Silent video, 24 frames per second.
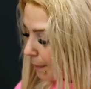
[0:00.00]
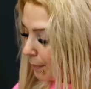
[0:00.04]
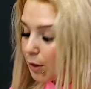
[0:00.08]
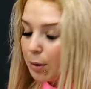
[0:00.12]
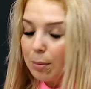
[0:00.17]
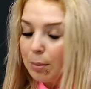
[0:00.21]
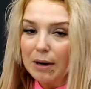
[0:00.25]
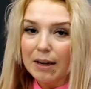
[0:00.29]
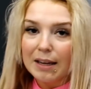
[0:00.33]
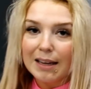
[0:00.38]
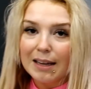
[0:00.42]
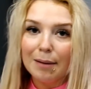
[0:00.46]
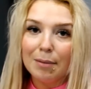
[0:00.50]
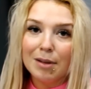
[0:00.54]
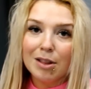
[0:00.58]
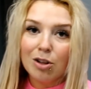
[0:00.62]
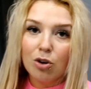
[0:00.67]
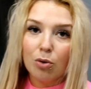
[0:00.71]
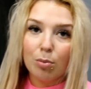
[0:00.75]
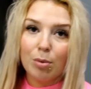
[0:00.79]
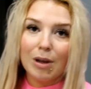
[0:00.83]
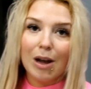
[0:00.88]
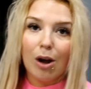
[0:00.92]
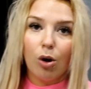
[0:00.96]
Dobra, ja będę
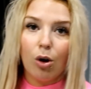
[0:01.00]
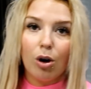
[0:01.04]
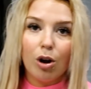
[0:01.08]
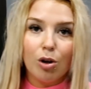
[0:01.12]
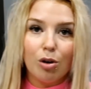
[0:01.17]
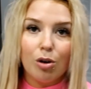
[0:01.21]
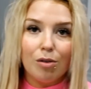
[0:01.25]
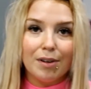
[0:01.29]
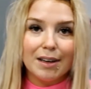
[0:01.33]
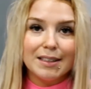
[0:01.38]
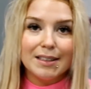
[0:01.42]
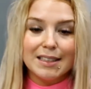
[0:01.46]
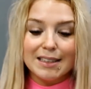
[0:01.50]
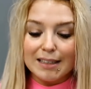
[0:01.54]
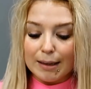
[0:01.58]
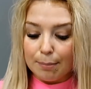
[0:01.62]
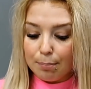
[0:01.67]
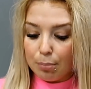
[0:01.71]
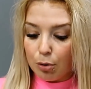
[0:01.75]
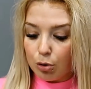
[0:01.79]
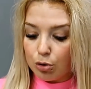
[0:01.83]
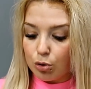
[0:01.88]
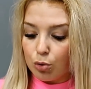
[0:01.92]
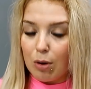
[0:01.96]
robiła olejowanie na
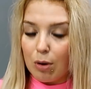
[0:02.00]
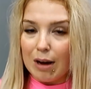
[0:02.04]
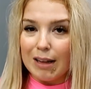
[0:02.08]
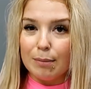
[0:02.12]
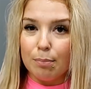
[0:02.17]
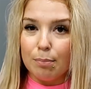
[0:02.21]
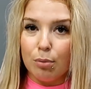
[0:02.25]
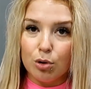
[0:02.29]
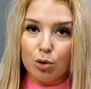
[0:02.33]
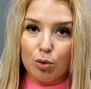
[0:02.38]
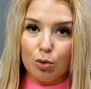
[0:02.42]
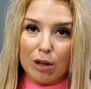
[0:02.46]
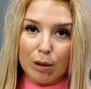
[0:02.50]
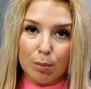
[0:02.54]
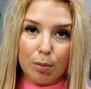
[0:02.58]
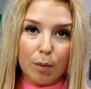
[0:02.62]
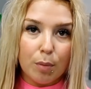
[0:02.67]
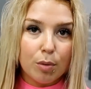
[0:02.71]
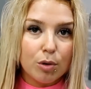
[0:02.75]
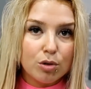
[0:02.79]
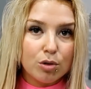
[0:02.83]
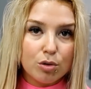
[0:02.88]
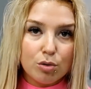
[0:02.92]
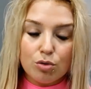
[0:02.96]
podkład. Podkład po
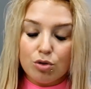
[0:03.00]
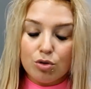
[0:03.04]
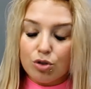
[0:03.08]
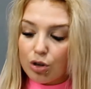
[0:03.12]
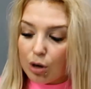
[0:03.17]
prostu z